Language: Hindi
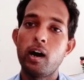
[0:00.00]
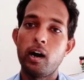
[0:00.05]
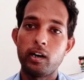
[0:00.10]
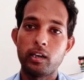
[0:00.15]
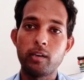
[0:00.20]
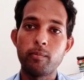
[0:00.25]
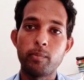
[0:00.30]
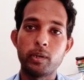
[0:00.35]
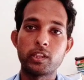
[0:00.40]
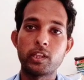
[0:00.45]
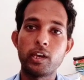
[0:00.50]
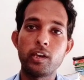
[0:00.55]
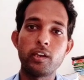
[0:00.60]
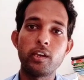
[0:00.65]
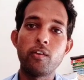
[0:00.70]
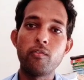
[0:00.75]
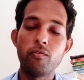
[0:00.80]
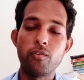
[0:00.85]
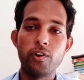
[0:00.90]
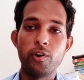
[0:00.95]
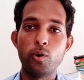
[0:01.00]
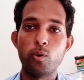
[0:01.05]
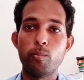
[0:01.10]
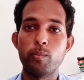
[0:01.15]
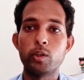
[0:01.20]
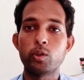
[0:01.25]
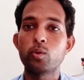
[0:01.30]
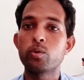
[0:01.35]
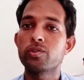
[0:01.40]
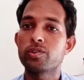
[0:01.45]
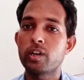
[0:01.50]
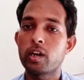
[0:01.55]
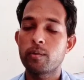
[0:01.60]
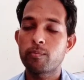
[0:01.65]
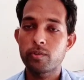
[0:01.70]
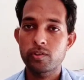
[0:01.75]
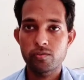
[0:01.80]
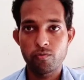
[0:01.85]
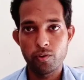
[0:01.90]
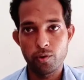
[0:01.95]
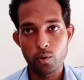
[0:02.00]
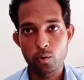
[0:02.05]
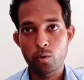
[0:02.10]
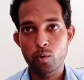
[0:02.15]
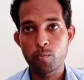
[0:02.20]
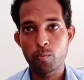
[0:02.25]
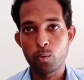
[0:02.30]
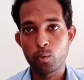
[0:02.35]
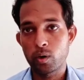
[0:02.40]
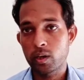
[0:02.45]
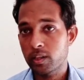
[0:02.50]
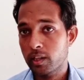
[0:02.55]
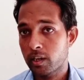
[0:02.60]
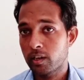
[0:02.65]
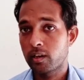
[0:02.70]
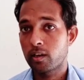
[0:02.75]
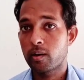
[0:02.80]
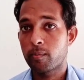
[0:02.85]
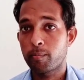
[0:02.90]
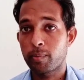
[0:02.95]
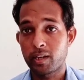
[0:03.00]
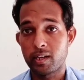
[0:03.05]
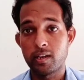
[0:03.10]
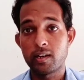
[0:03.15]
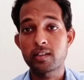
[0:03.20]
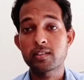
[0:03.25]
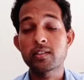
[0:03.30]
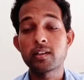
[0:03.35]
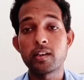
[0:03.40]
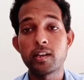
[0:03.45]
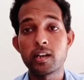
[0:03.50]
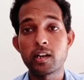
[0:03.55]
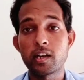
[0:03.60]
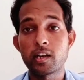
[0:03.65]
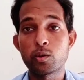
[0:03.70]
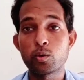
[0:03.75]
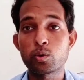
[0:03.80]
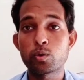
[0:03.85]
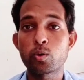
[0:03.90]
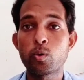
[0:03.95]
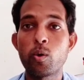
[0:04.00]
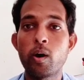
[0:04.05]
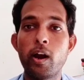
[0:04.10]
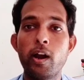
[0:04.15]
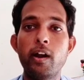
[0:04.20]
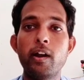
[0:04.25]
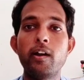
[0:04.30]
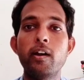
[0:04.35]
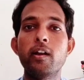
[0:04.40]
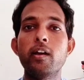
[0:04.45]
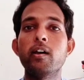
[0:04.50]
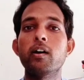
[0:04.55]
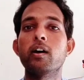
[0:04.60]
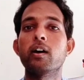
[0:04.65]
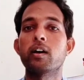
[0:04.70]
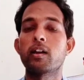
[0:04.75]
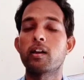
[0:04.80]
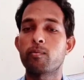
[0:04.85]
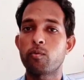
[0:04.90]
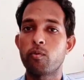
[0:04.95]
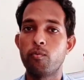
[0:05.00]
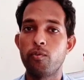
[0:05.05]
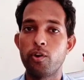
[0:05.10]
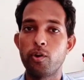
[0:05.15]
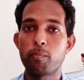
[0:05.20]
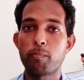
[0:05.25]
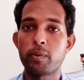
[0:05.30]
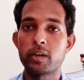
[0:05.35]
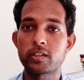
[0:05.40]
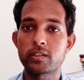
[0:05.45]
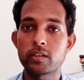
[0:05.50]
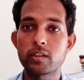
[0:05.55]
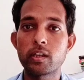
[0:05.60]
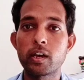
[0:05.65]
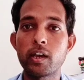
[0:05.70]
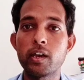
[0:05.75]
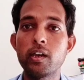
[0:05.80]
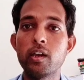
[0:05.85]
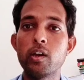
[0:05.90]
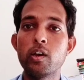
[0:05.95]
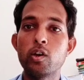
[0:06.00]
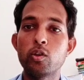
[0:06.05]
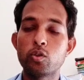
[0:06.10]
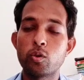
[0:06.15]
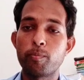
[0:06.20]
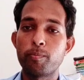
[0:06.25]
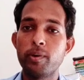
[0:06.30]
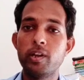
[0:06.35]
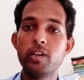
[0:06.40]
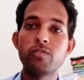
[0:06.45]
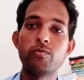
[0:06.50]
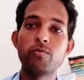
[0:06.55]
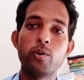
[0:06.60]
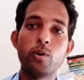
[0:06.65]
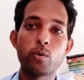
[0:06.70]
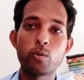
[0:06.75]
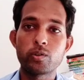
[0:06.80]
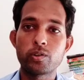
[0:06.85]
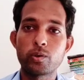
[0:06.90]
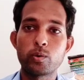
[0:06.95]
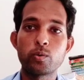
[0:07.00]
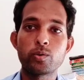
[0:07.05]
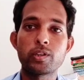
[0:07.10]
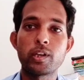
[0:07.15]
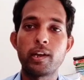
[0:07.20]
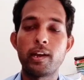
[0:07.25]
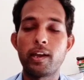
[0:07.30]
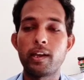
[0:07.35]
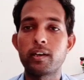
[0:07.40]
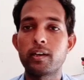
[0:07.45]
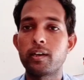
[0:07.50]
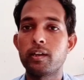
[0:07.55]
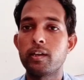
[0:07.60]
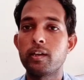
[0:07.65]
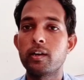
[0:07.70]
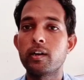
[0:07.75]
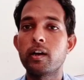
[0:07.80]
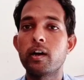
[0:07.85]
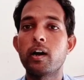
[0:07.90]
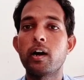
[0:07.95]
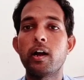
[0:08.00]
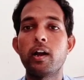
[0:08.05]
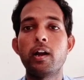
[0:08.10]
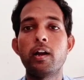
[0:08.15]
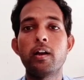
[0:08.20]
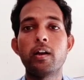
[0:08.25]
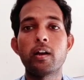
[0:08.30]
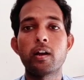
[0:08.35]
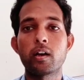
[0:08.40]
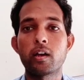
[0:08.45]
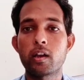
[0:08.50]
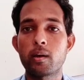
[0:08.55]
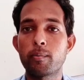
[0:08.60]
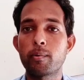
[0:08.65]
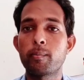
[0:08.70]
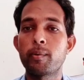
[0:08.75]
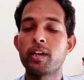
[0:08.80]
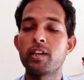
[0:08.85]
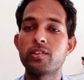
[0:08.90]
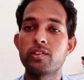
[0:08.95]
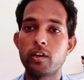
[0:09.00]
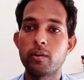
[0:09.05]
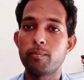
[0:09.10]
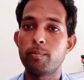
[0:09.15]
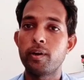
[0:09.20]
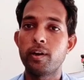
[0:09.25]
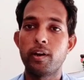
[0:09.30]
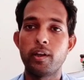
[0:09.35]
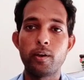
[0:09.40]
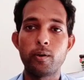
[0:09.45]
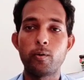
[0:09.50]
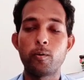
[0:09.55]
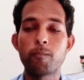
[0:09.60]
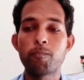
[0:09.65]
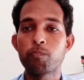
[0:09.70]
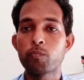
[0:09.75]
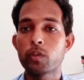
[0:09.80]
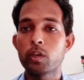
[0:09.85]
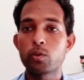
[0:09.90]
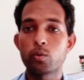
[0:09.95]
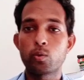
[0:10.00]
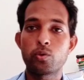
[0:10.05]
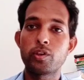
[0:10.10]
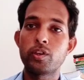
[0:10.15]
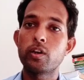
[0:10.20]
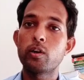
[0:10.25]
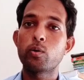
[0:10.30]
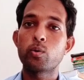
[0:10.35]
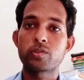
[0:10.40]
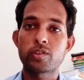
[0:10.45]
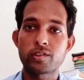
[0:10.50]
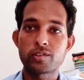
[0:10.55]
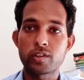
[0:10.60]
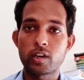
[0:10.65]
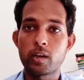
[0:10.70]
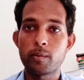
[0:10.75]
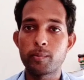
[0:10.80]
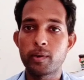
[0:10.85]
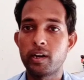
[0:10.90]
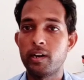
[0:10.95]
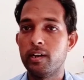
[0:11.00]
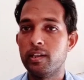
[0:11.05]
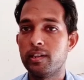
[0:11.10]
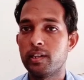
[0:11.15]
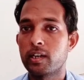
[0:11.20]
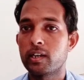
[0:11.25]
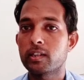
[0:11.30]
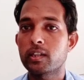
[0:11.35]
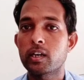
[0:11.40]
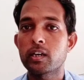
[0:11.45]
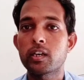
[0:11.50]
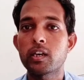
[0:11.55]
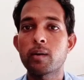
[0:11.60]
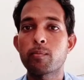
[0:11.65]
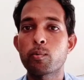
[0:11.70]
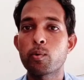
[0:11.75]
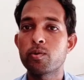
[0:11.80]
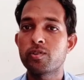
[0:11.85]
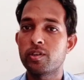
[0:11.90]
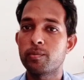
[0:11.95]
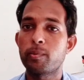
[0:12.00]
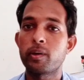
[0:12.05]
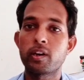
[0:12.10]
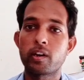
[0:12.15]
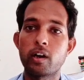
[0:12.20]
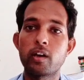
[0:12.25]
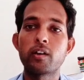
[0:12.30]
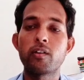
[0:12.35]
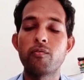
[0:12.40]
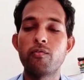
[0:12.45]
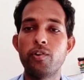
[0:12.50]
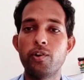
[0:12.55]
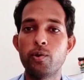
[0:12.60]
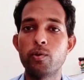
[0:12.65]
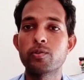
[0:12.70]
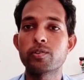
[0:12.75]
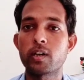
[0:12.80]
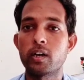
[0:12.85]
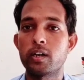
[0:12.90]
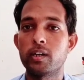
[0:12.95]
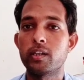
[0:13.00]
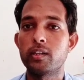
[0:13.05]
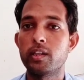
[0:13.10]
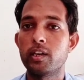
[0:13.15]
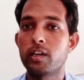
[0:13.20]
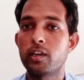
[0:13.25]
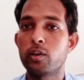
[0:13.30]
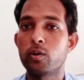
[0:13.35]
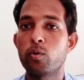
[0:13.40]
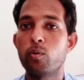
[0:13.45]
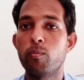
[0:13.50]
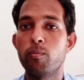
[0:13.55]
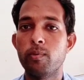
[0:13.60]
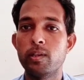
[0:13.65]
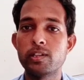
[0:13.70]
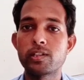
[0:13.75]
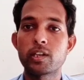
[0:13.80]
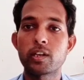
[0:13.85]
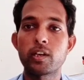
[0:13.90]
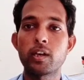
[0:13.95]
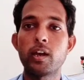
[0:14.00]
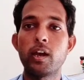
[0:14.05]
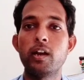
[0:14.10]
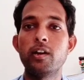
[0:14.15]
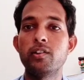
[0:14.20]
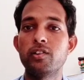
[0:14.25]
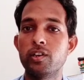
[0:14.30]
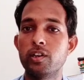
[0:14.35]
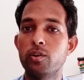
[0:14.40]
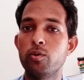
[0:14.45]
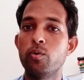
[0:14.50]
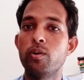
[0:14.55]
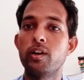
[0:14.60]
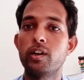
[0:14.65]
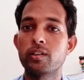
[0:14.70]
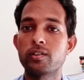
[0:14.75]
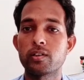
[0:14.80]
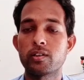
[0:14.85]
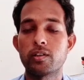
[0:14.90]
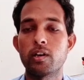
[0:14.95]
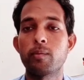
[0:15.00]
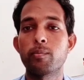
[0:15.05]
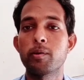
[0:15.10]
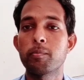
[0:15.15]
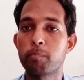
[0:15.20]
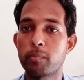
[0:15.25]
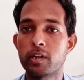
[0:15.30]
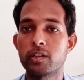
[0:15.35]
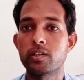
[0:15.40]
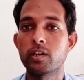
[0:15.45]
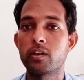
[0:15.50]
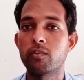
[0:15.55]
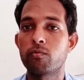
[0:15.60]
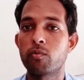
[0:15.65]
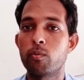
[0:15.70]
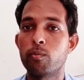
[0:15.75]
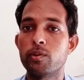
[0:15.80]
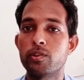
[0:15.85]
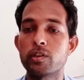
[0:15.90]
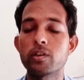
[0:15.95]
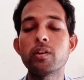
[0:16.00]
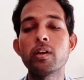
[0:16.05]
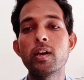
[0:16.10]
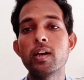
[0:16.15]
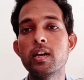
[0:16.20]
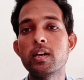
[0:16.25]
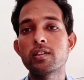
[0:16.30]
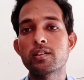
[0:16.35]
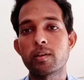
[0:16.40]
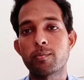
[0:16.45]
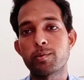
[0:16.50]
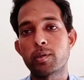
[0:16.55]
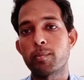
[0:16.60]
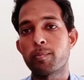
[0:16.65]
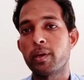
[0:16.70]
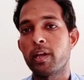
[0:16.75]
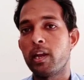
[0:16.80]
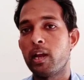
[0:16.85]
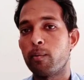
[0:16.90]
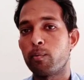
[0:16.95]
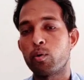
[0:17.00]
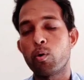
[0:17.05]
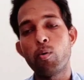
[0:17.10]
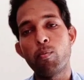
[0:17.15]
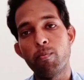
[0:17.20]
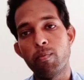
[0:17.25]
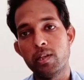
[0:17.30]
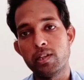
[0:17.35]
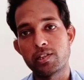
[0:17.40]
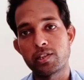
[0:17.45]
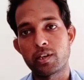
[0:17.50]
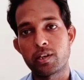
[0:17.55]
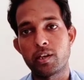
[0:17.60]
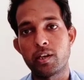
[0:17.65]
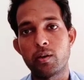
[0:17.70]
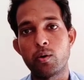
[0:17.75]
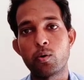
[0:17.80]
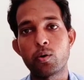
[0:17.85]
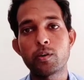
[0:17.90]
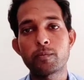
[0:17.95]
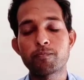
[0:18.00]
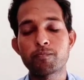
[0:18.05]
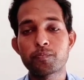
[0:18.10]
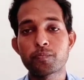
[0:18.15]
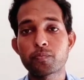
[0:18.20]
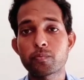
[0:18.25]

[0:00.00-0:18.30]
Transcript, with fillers: आगे बताएंगे वीडियो में तो इसलिए आप इस वीडियो को पूरा देखने का प्रयास करिएगा दोस्तों एंड अगर आपको वीडियो पसंद आए तो प्लीज़ वीडियो को ज़रूर से लाइक करिएगा एंड अगर आप हमारे चैनल पर नए हो तो चैनल को सब्सक्राइब कर लीजिएगा ताकि आपको इसी प्रकार की वीडियोस आगे देखने को मिल सके एंड जे एन एग्ज़ाम की प्रत्येक इन्फॉर्मेशन सबसे पहले आपको मिल सके ओके